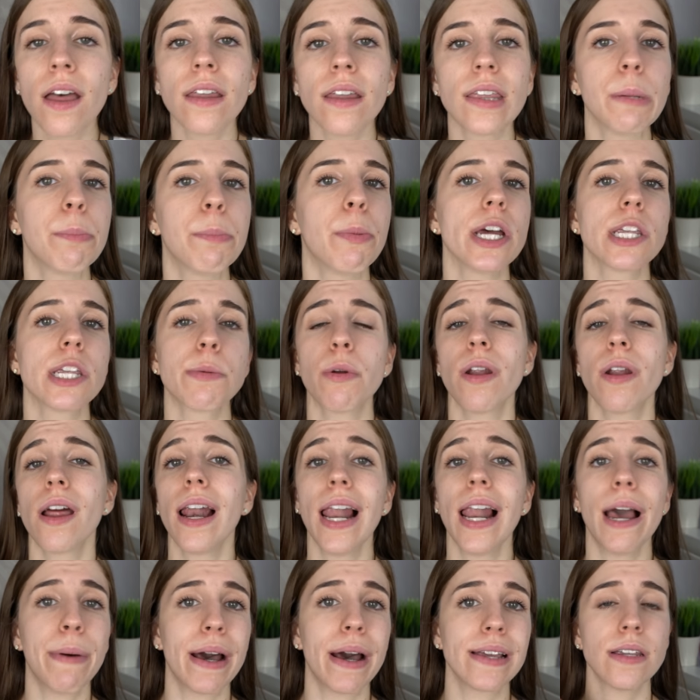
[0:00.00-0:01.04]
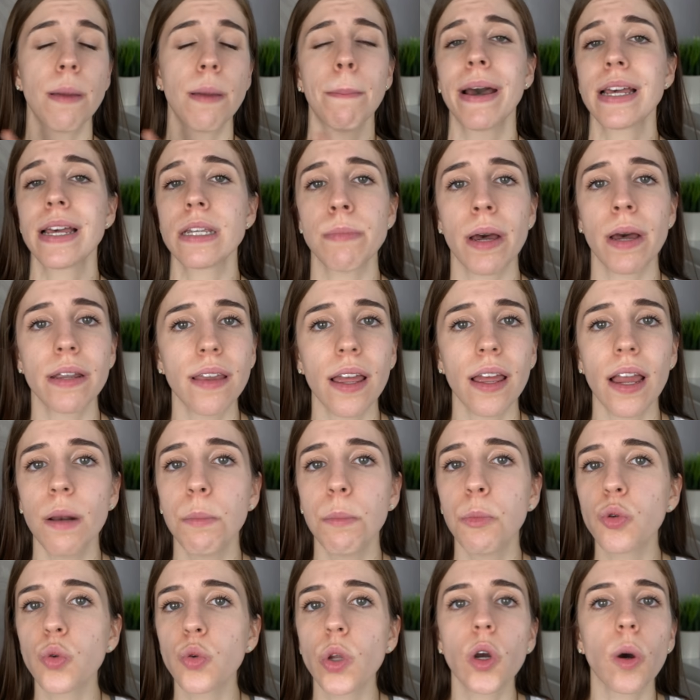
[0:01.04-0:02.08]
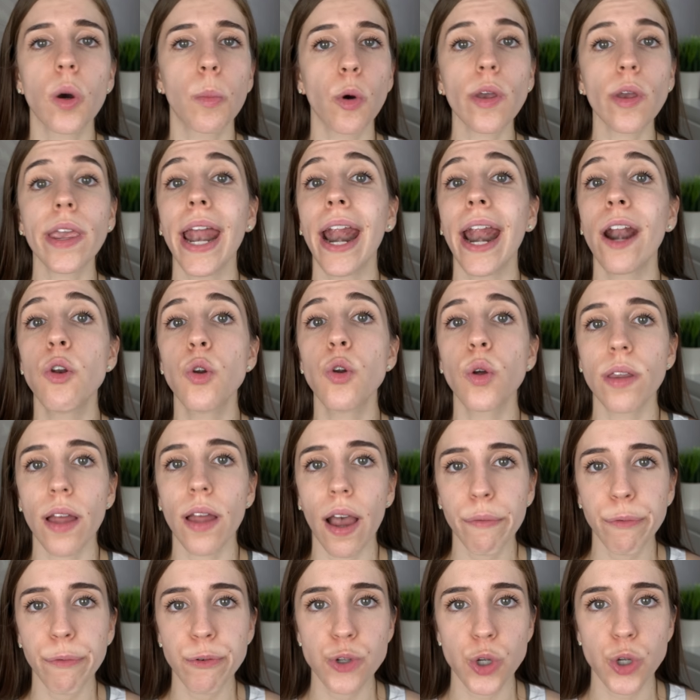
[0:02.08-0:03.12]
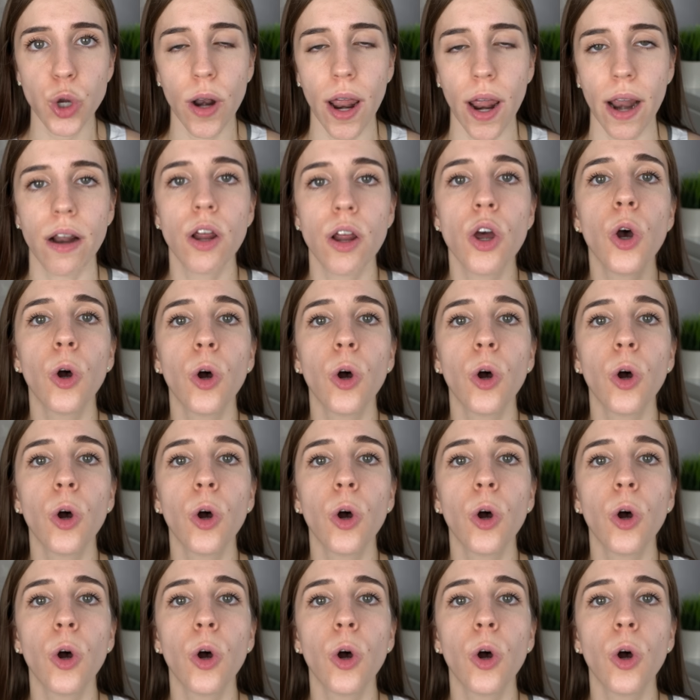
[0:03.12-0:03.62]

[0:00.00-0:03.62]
te puedes poner la base más mate del mundo y como quieras no te va a funcionar.